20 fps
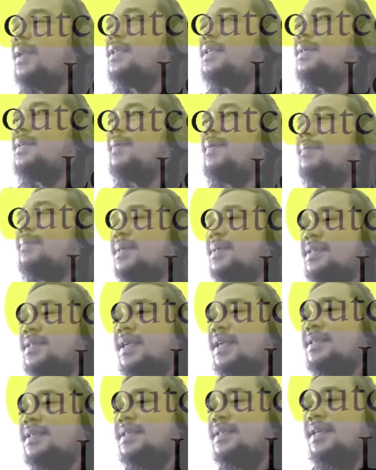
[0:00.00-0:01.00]
prinsip
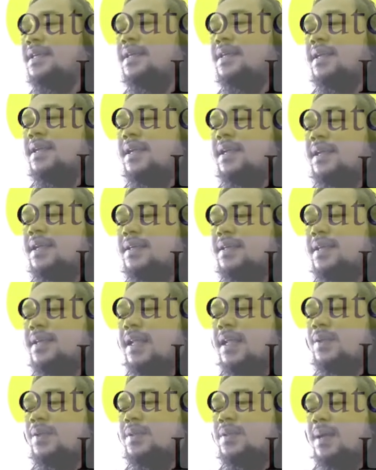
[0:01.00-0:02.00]
efisiensi
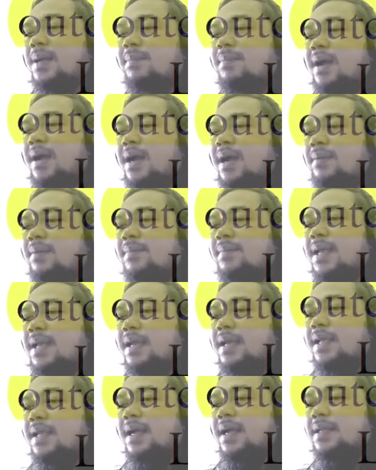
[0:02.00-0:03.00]
yaitu tambahan
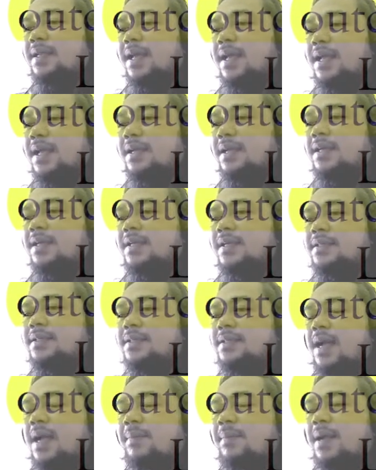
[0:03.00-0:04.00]
biayanya
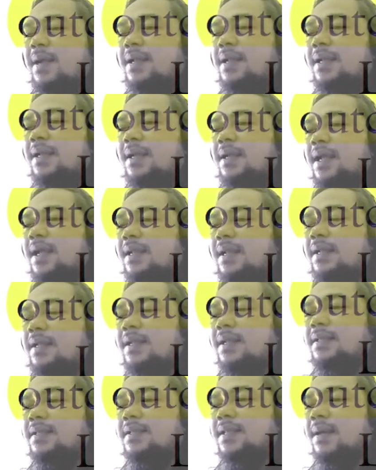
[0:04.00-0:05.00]
sama dengan